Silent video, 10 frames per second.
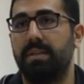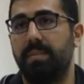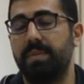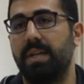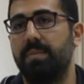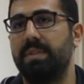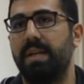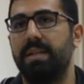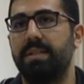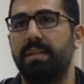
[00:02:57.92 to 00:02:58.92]
Yapacağımız
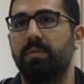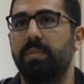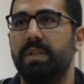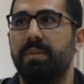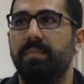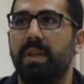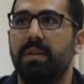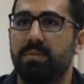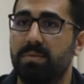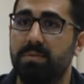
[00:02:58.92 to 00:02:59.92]
her şey umarım
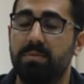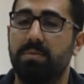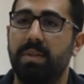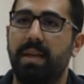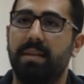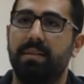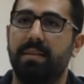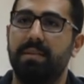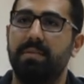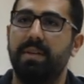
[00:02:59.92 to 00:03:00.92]
sonsuzlukta
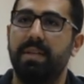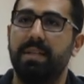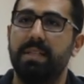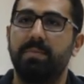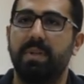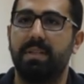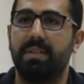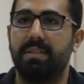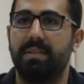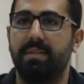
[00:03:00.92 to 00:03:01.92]
yankılanır ve iz
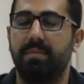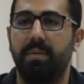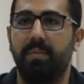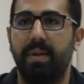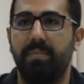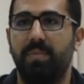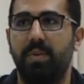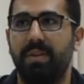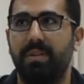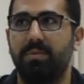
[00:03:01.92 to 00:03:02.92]
bırakır ve
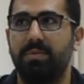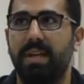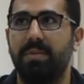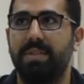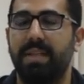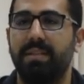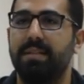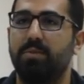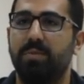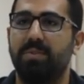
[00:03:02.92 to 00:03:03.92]
böyle güzel bir
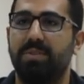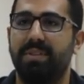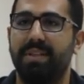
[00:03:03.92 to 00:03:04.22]
şekilde son bulur